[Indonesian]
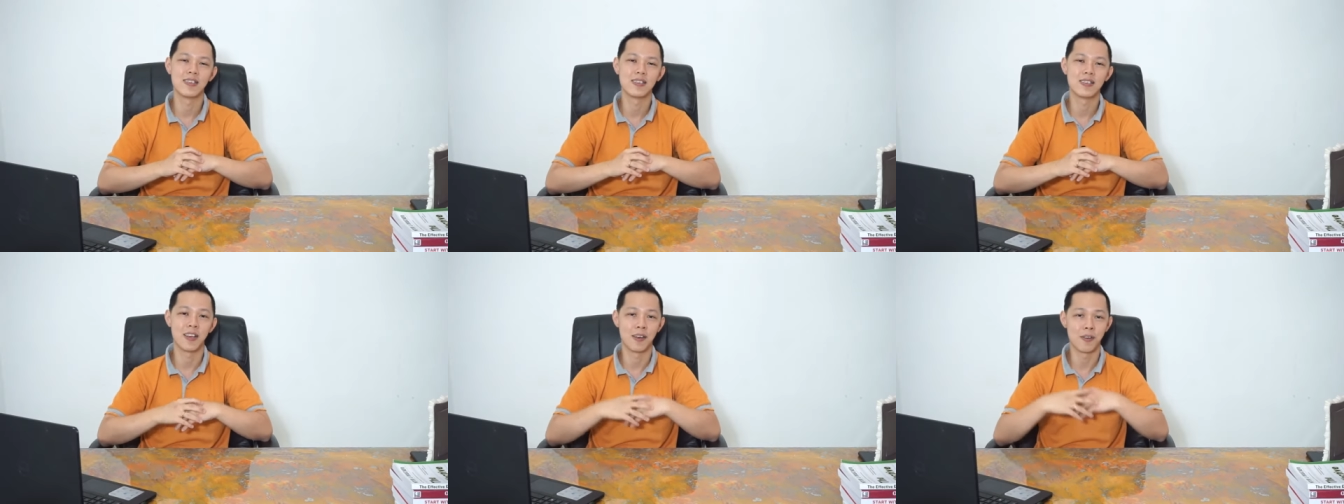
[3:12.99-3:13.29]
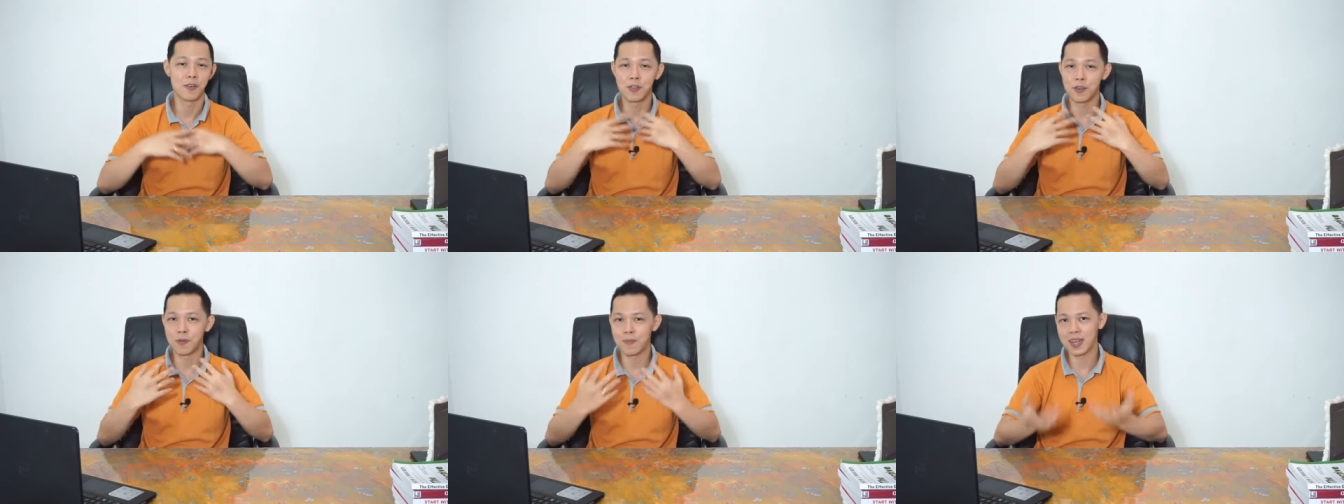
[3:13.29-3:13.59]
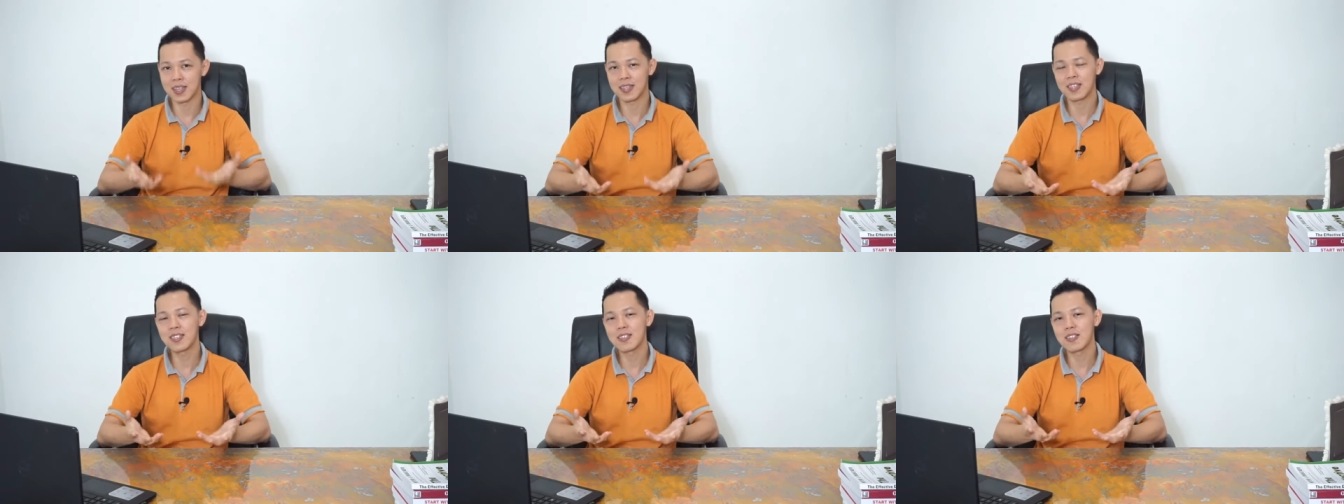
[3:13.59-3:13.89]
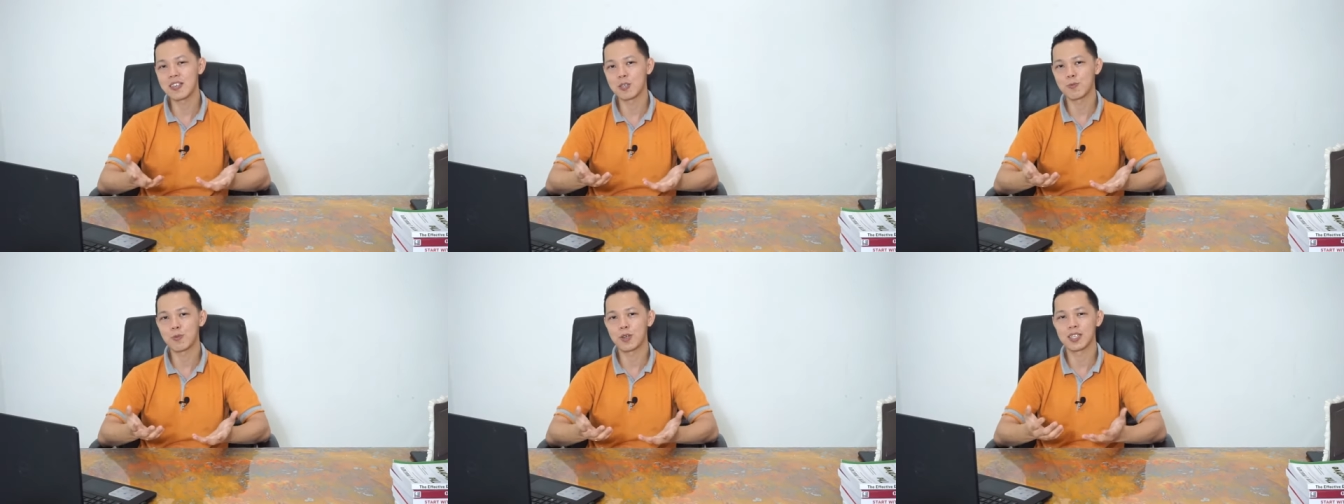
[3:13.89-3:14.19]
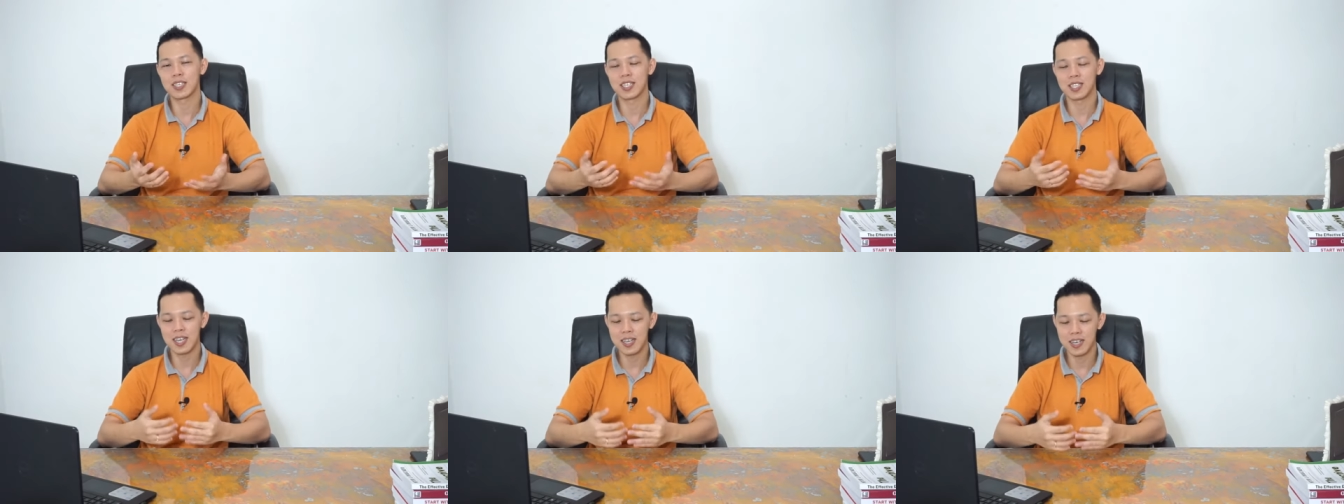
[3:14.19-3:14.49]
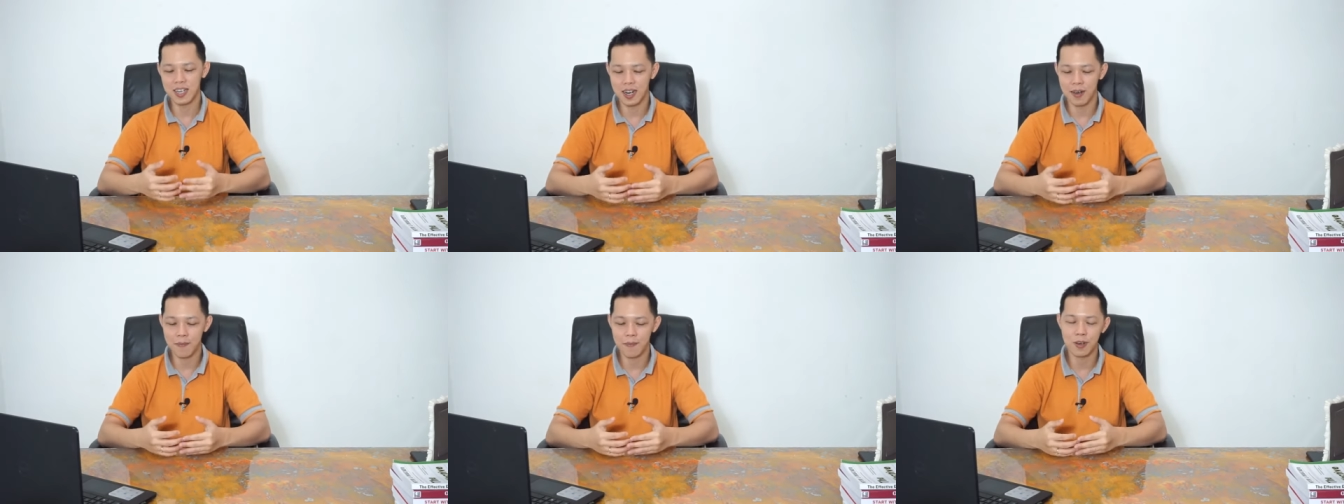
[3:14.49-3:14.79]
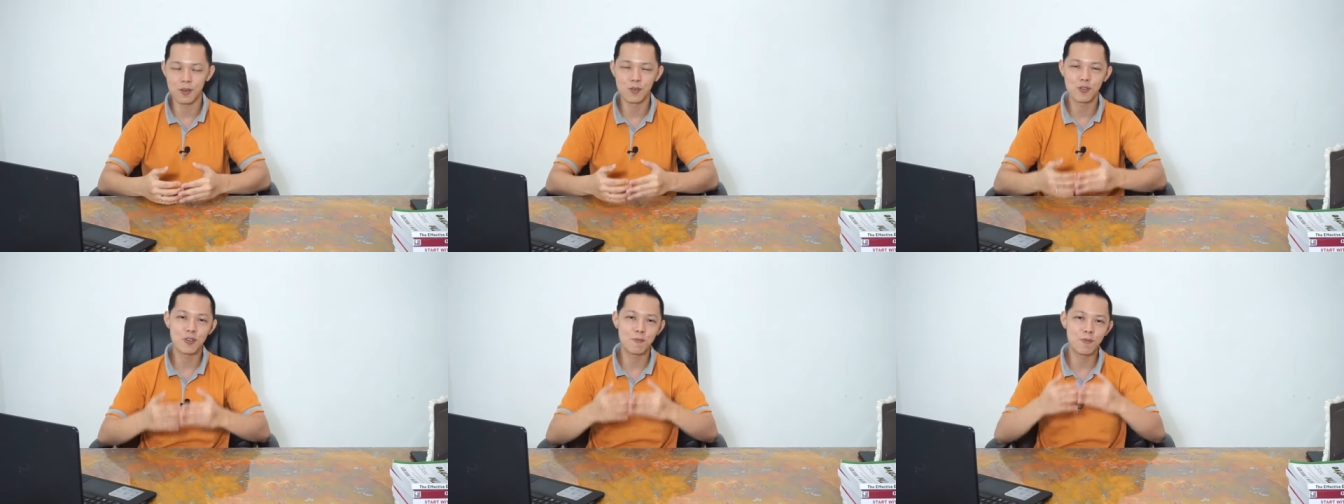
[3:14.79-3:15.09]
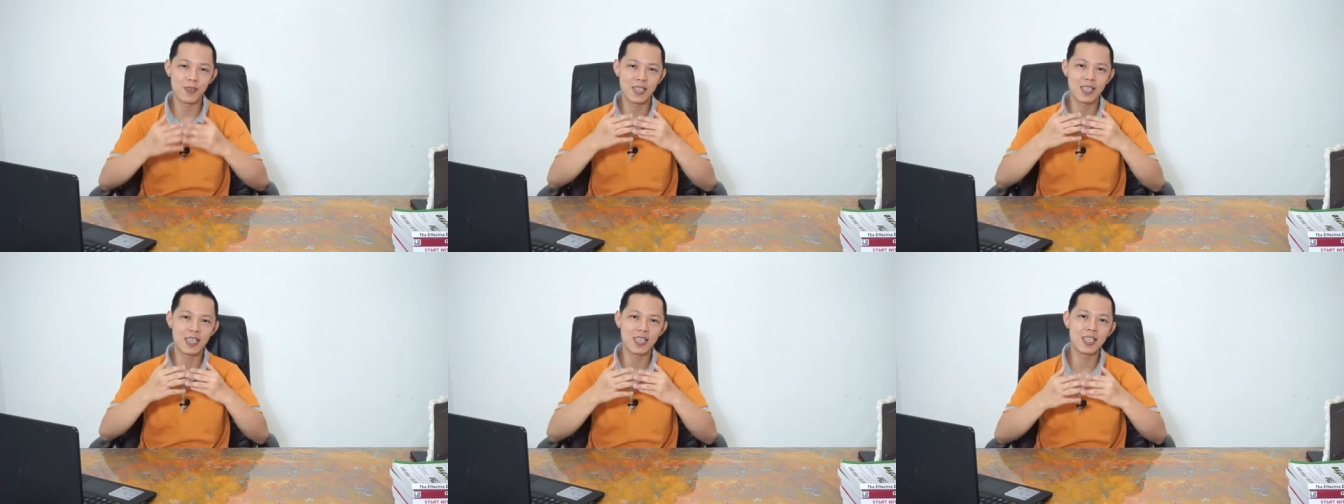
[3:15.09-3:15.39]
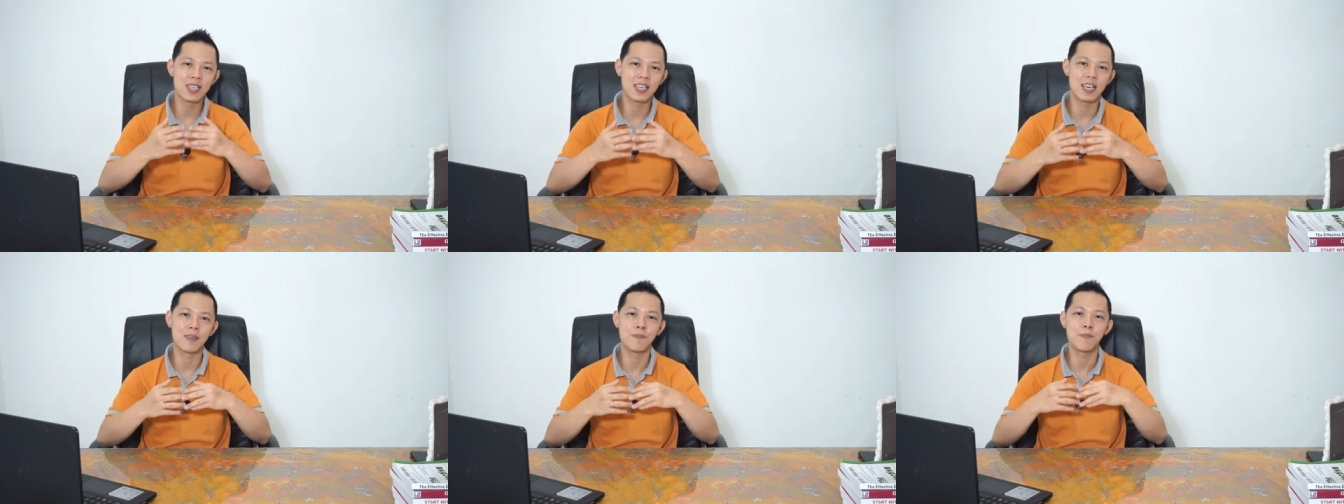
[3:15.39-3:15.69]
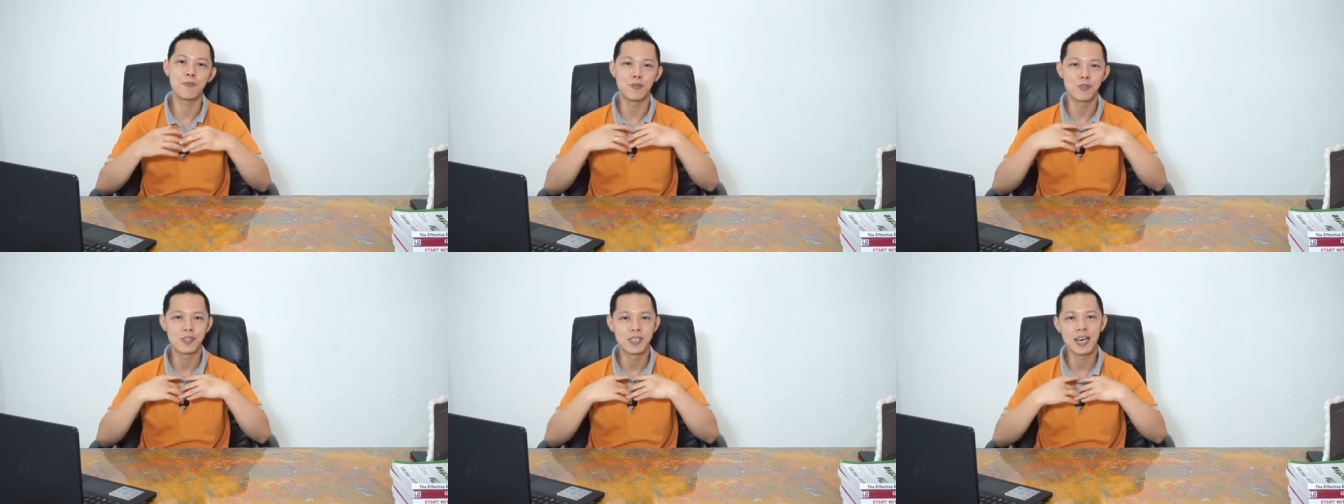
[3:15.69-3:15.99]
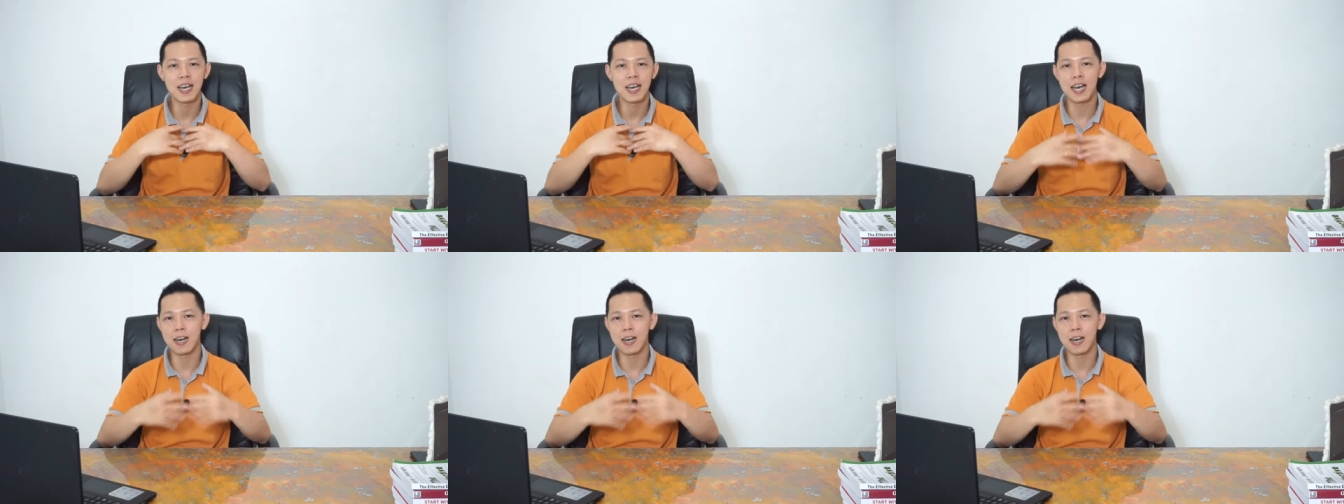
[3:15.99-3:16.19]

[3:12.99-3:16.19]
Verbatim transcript: dan otomatis respon kita adalah menutup diri dan berusaha